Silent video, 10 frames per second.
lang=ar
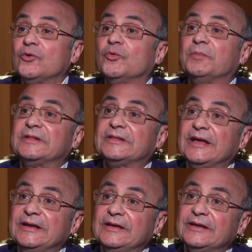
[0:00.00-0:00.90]

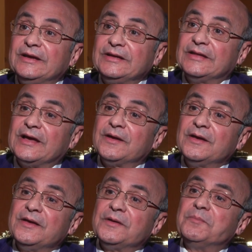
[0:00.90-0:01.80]
وبالتالي
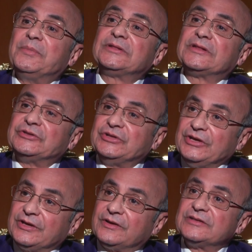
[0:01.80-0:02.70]
احنا
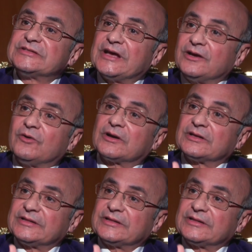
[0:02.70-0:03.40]
بالتدريج سنه ورا